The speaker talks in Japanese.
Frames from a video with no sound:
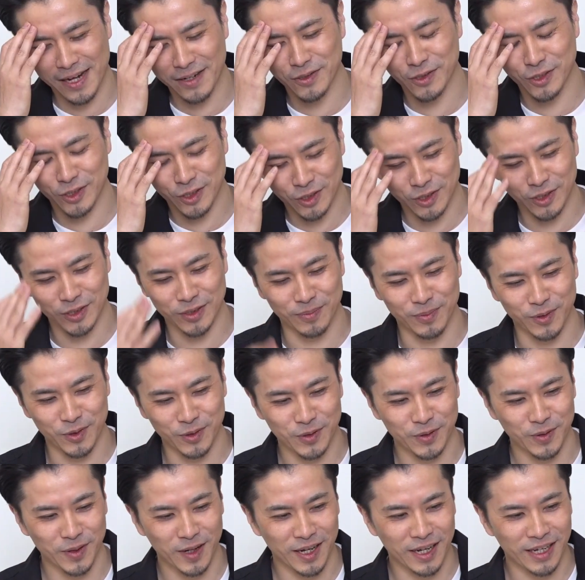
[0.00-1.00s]
ある種
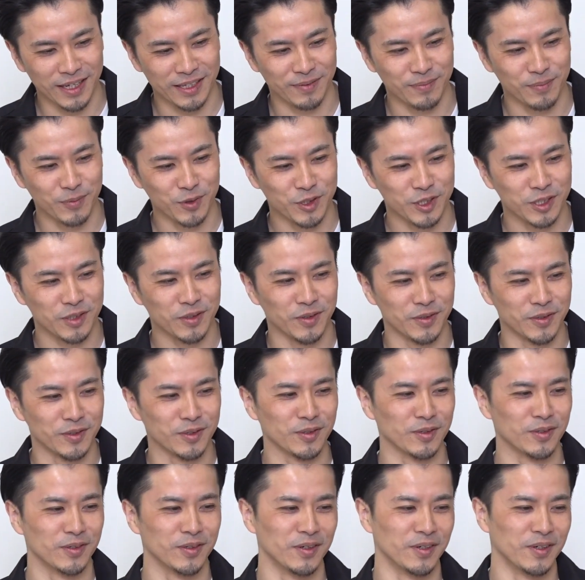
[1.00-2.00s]
僕はもちろん
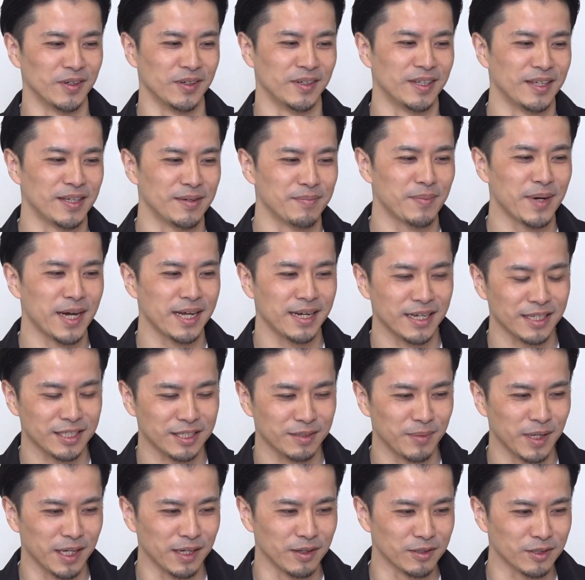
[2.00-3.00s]
その
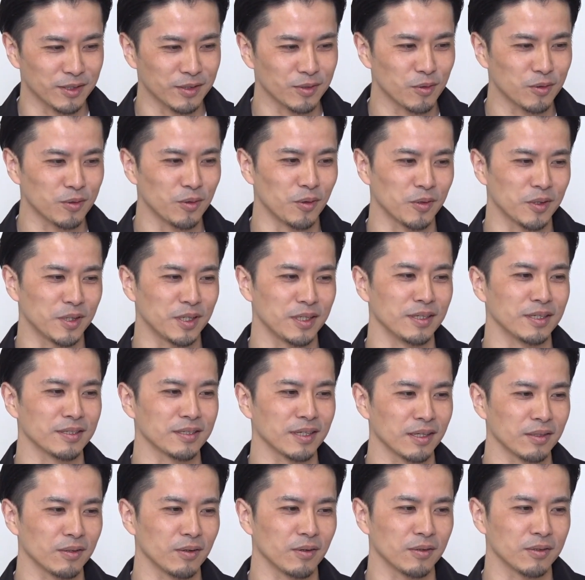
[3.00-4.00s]
マイナス面はすごく大きいんで
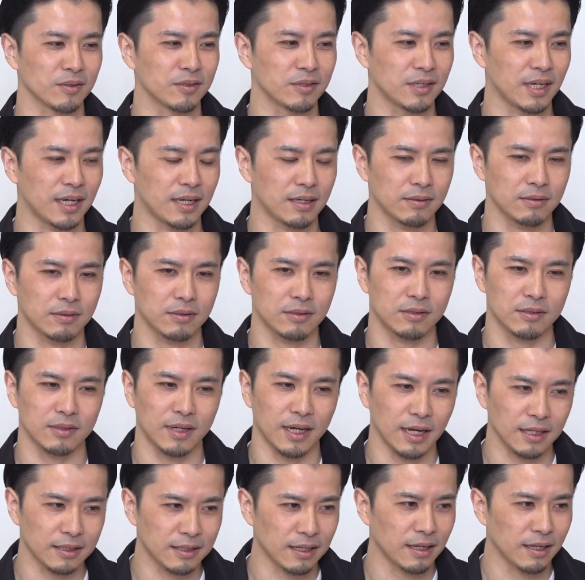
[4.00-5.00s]
すけど、うん、クラウンズ
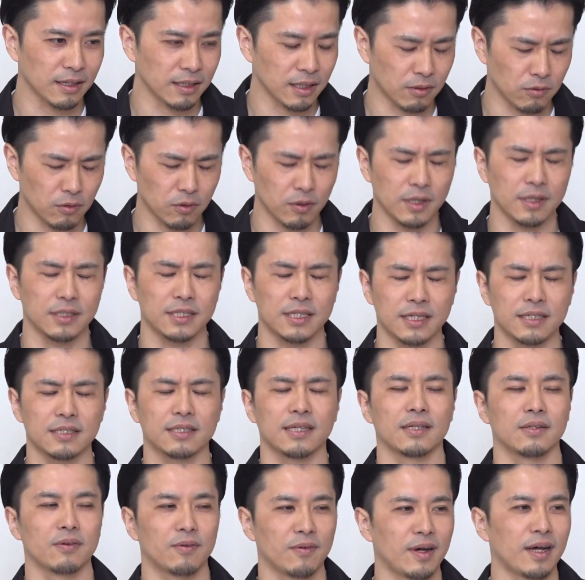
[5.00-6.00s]
の旗揚げ公演でき
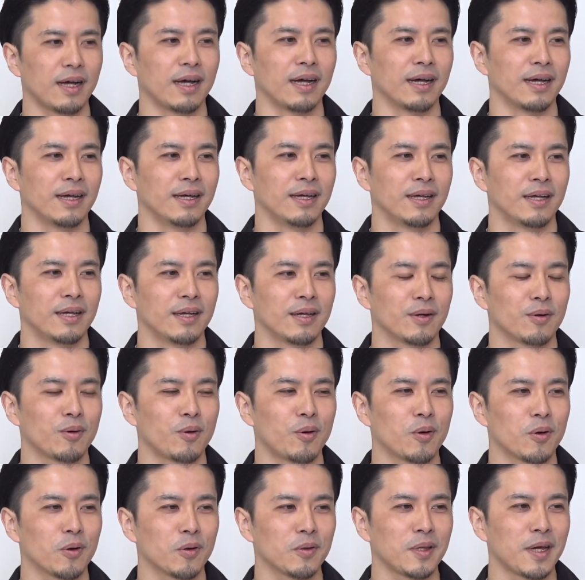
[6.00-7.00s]
たのは
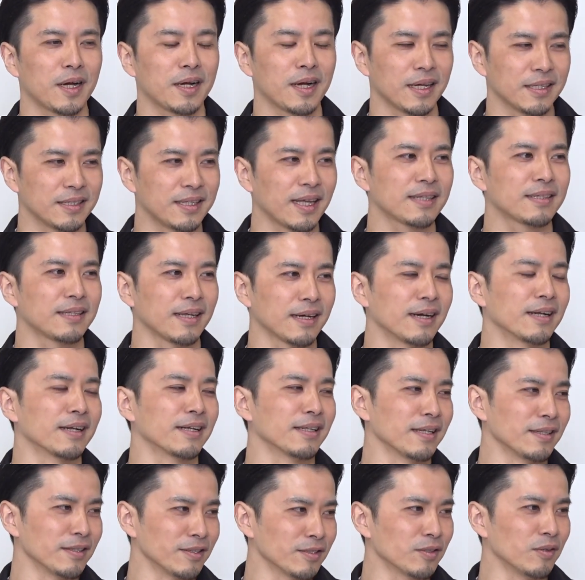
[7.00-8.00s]
コロナ禍だったか
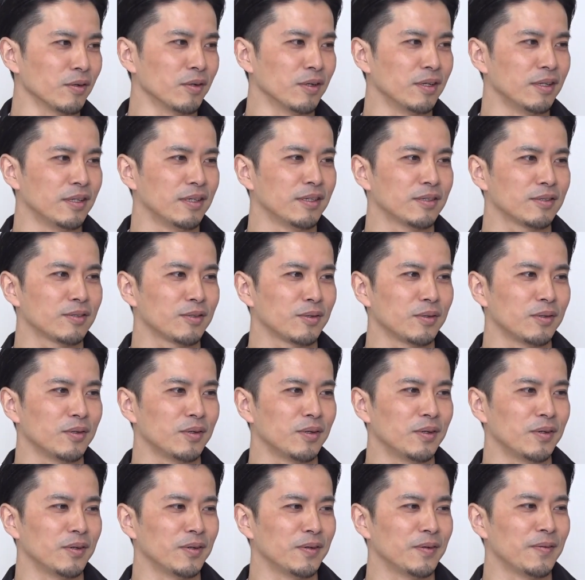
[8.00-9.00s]
らなんですよ。そ
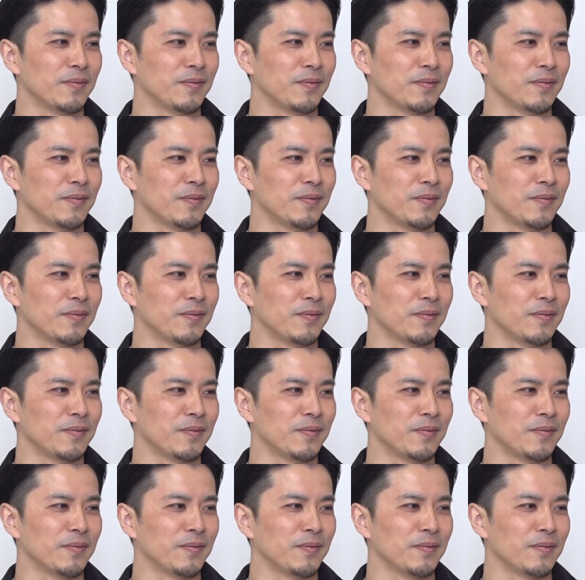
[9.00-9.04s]
の